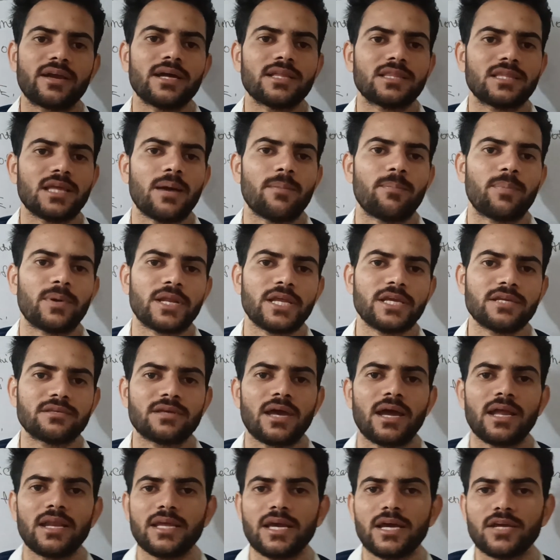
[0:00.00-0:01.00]
दिक्कत या
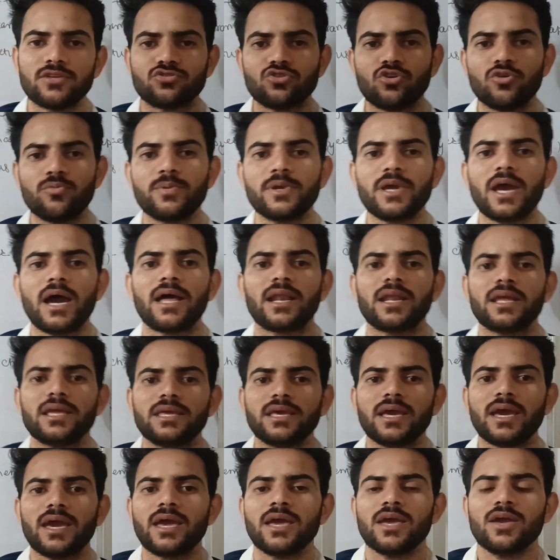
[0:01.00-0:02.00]
परेशानियां जो भी आ
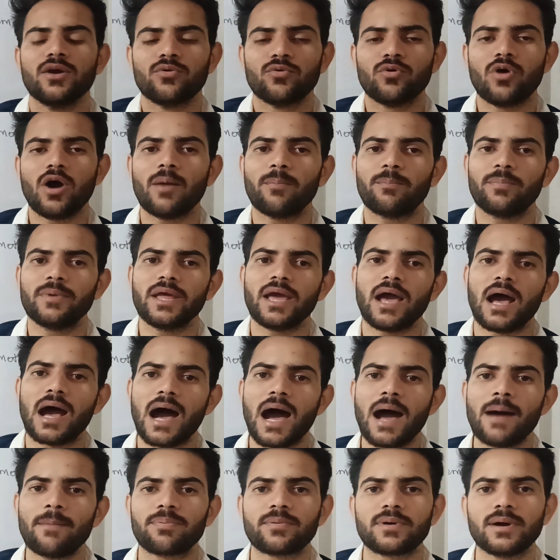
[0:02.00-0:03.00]
रही है वो अपने
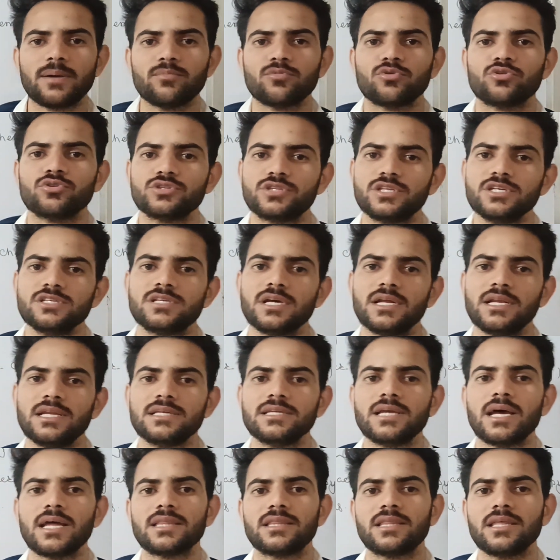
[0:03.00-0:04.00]
आप कम होती
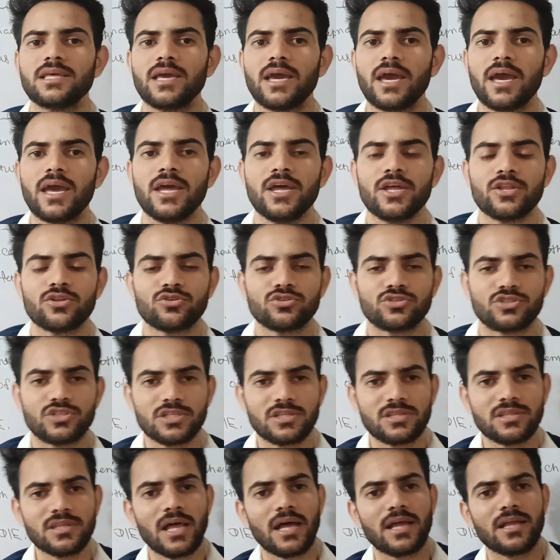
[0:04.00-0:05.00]
चली जाती है तो
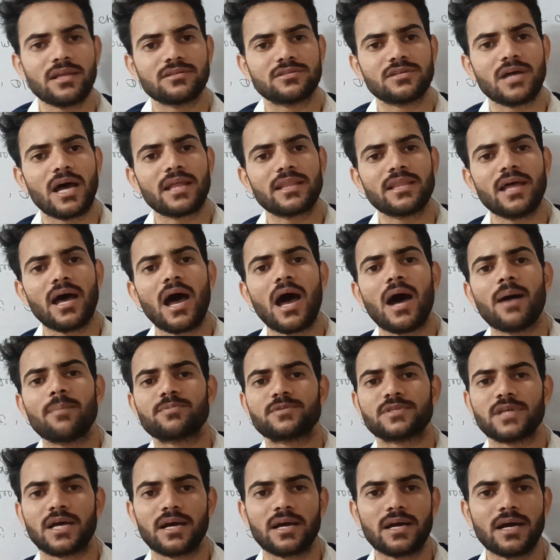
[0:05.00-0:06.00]
जितना ज्यादा
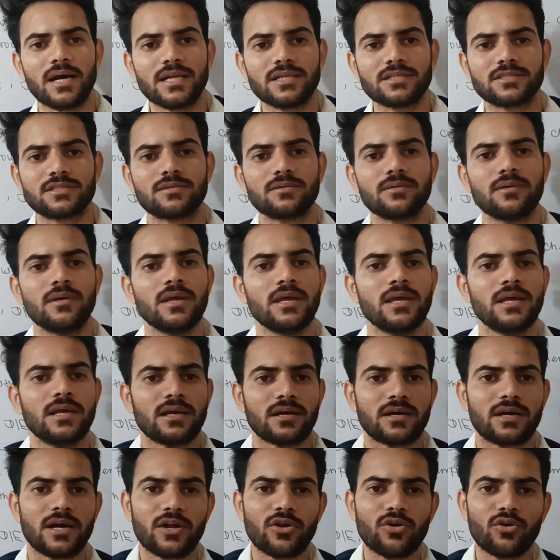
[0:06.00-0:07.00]
आप संघर्ष
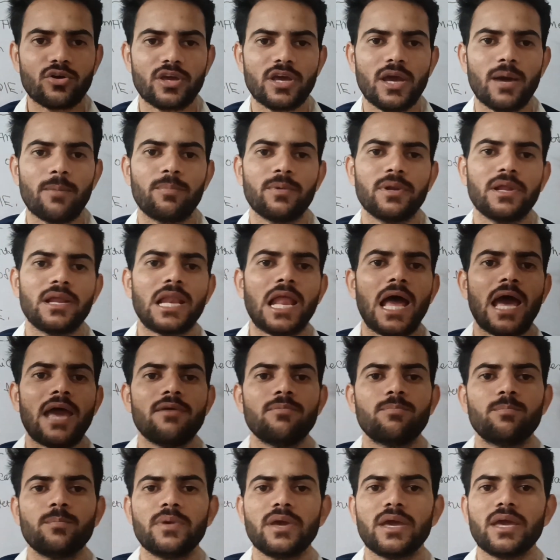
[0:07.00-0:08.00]
करोगे अपनी
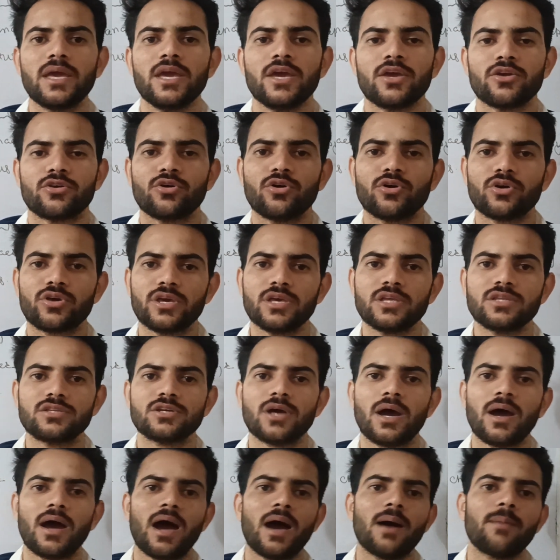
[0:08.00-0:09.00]
लाइफ में क्योंकि
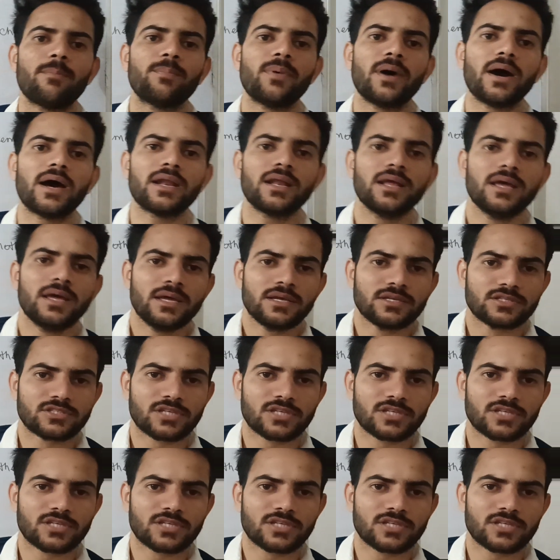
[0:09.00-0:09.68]
जहां पर